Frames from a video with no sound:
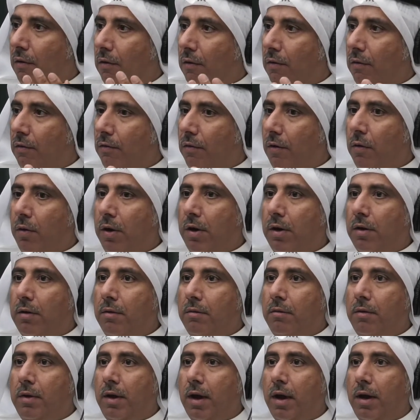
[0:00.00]
فهو
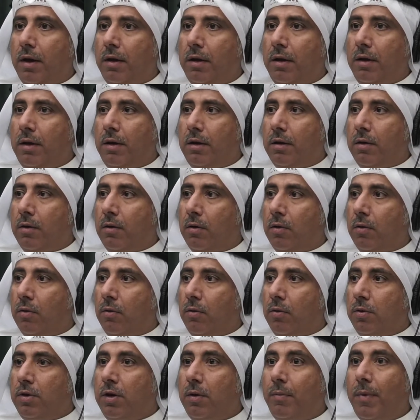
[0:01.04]
يعني
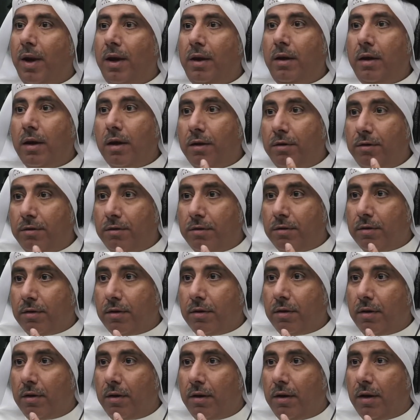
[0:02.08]
وتميز
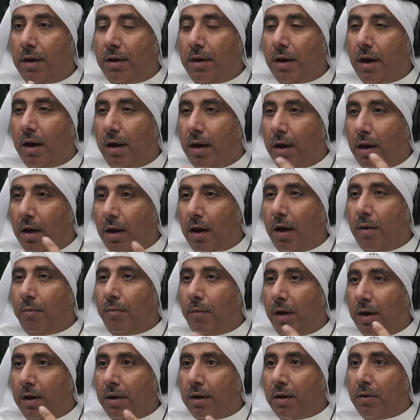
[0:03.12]
لان انا اهم
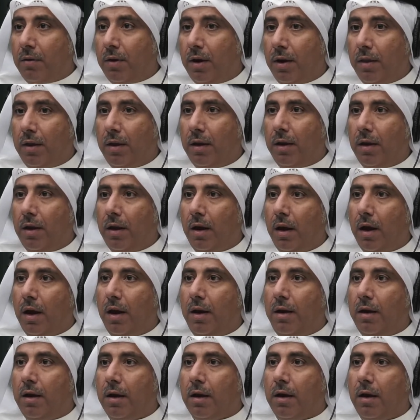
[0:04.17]
اقرا هذا
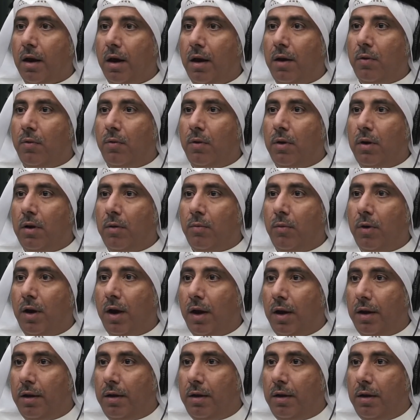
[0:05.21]
ان كانوا
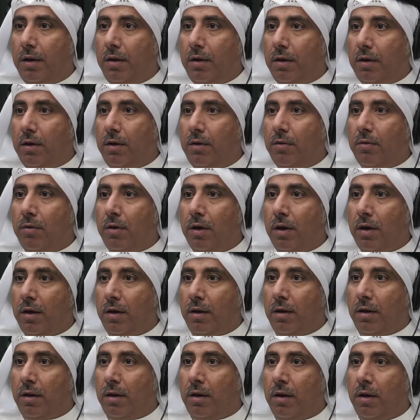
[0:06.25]
الملحنين يجوا له
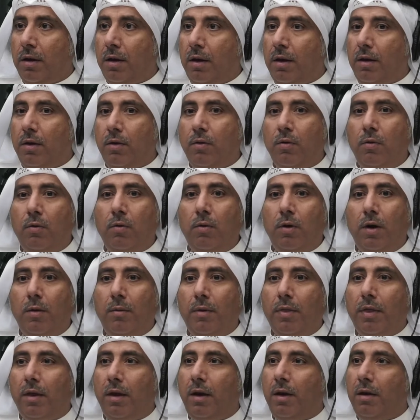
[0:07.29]
يقولوا له
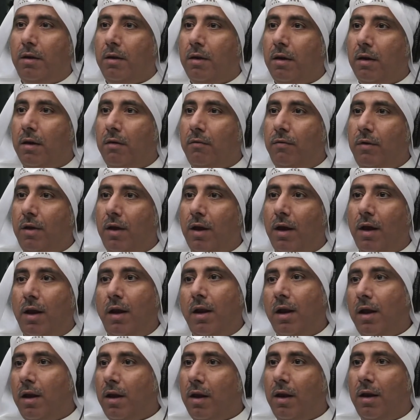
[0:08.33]
مثلا في لحن
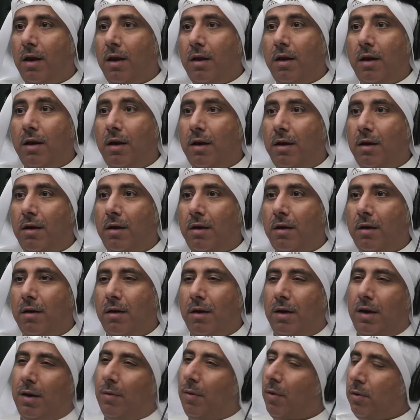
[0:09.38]
لا لا لا لا, لا.
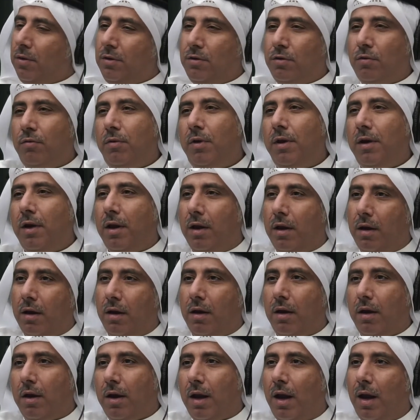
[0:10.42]
يا معود شوف لنا
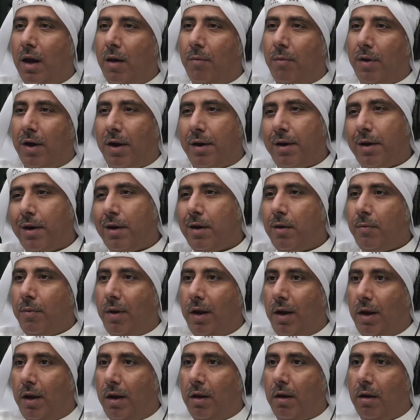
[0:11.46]
كلام خل نركب
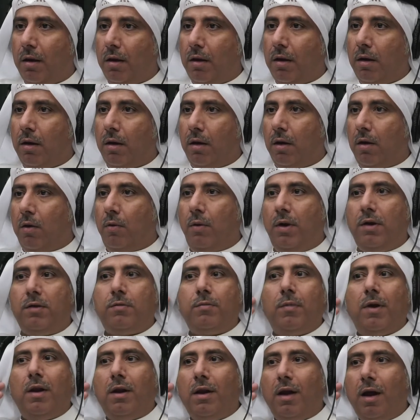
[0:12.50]
عليه هو
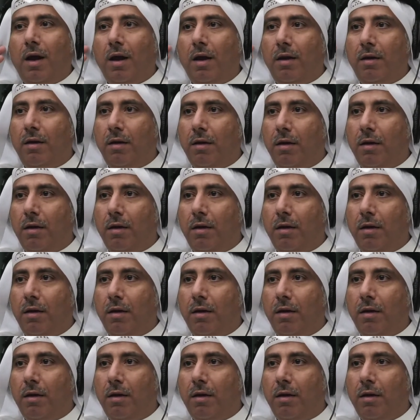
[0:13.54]
يسمع اللحن